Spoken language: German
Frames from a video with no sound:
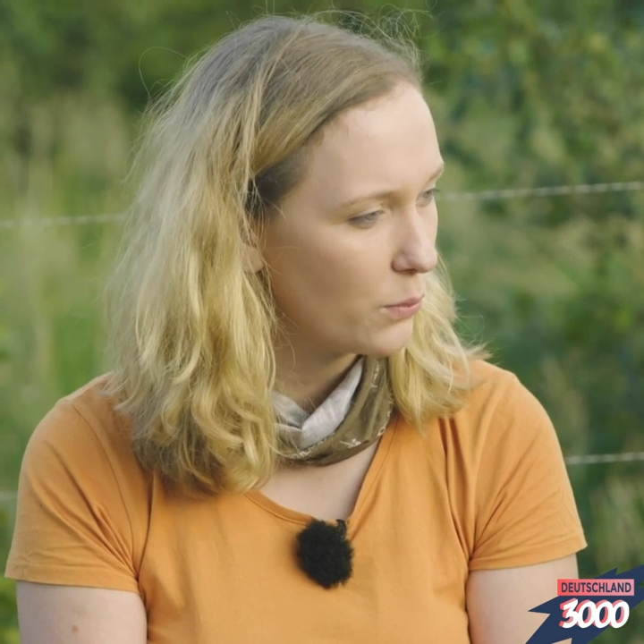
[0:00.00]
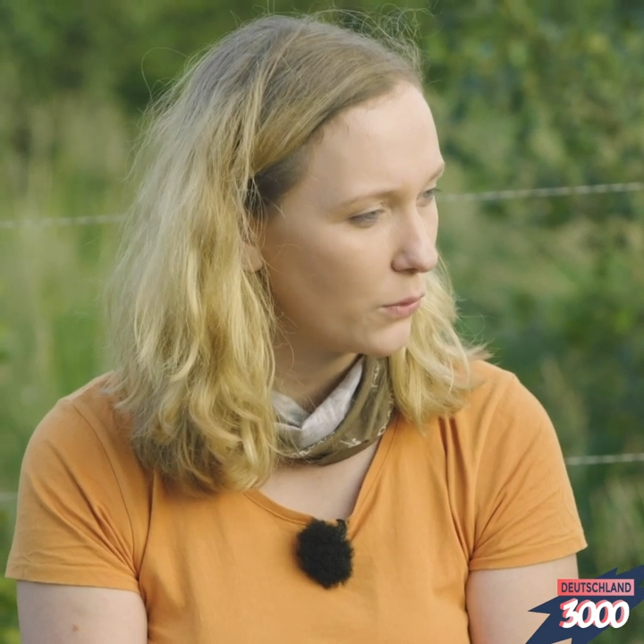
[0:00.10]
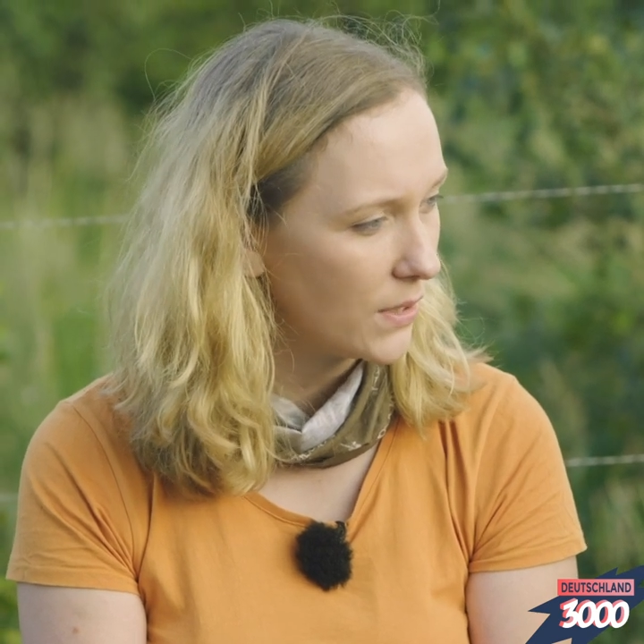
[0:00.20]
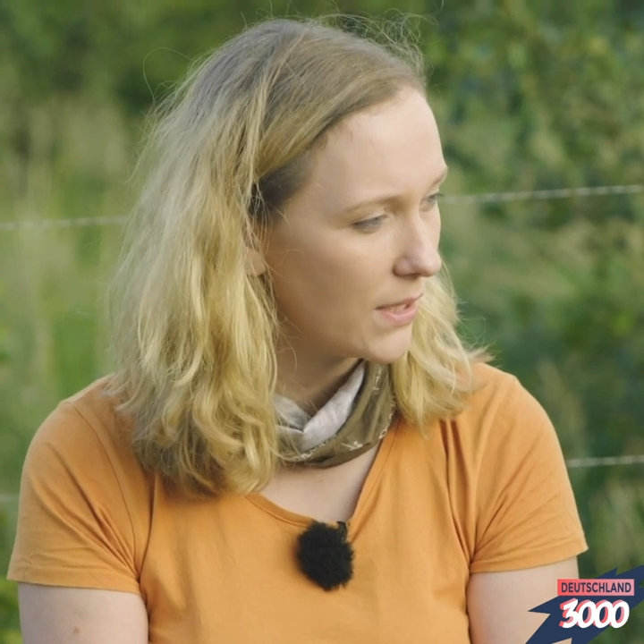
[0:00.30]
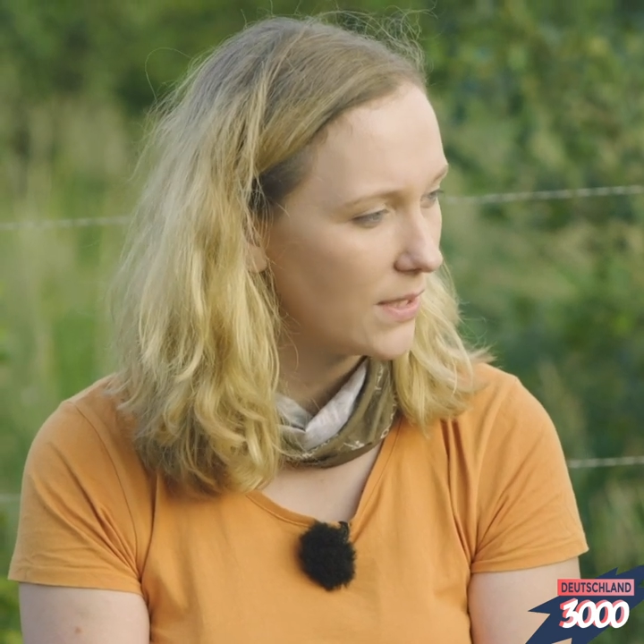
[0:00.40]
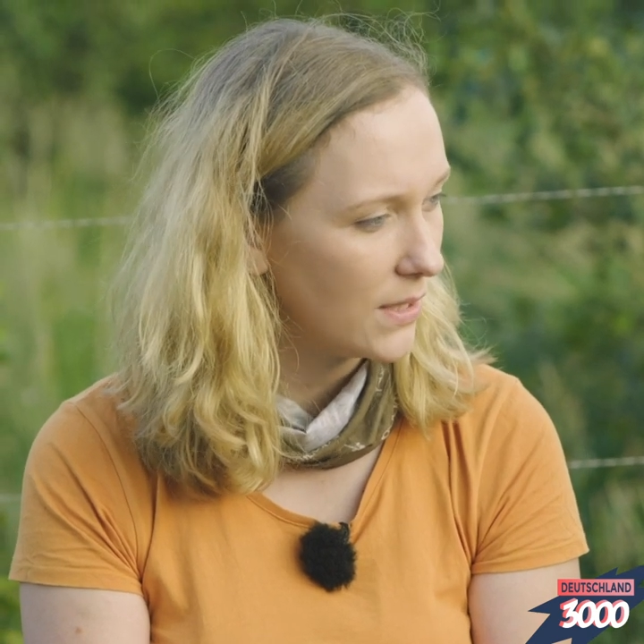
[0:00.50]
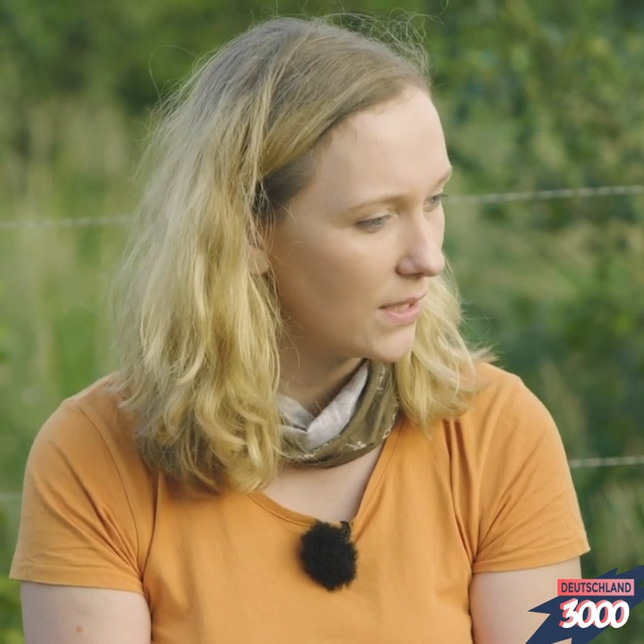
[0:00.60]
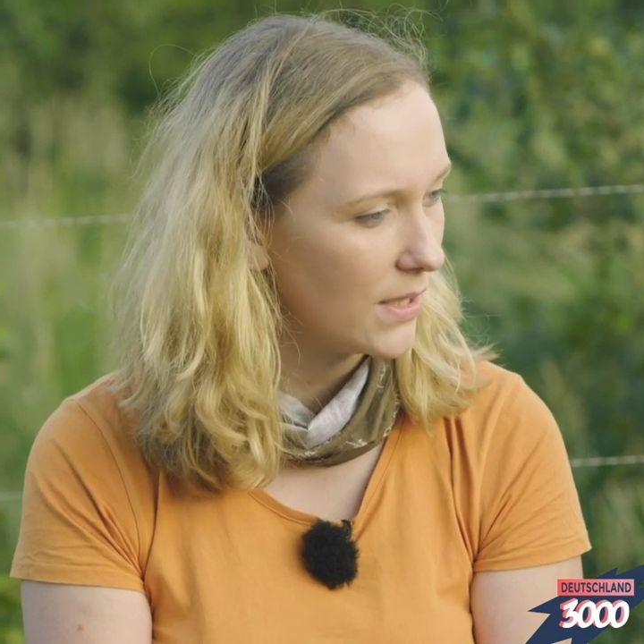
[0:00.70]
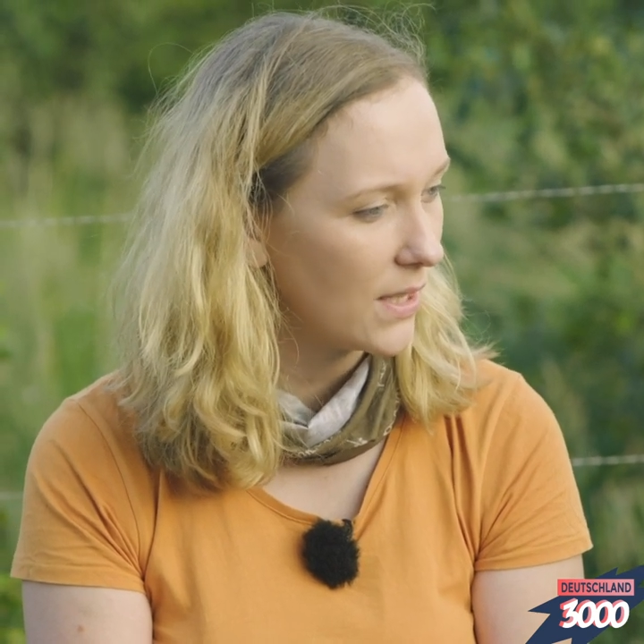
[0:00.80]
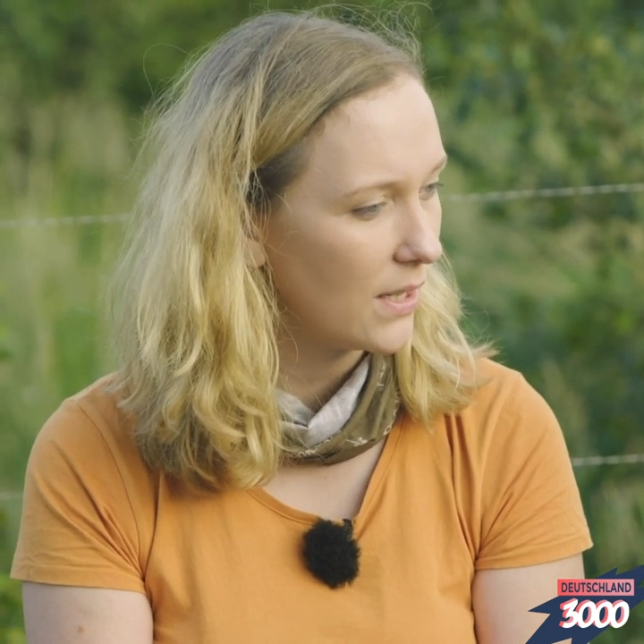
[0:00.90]
Prozent
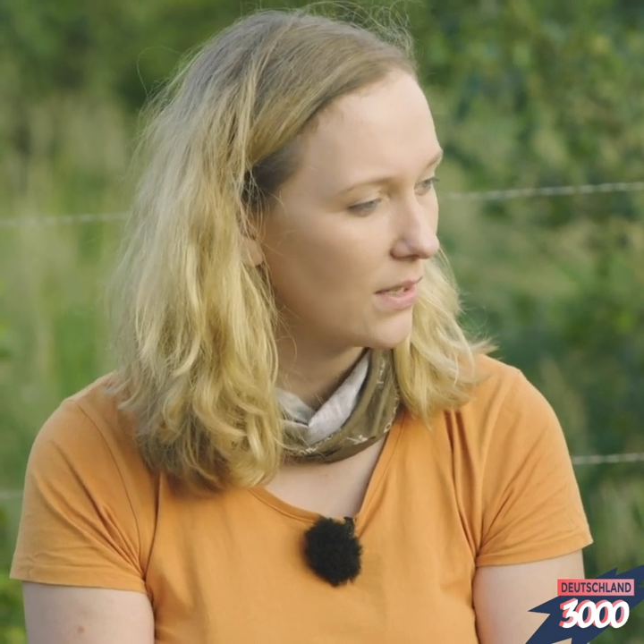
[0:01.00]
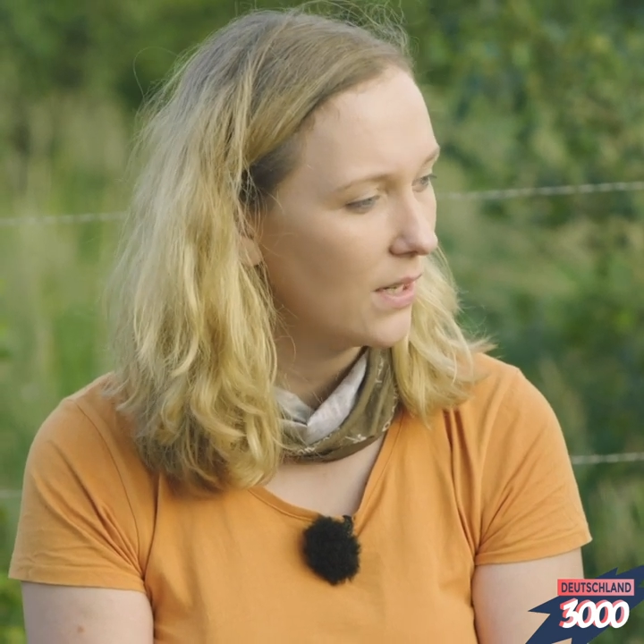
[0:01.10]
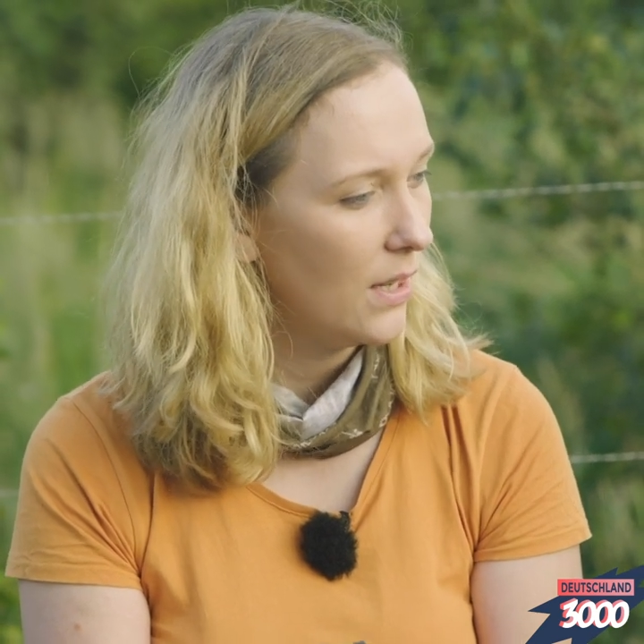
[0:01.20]
sicher sein,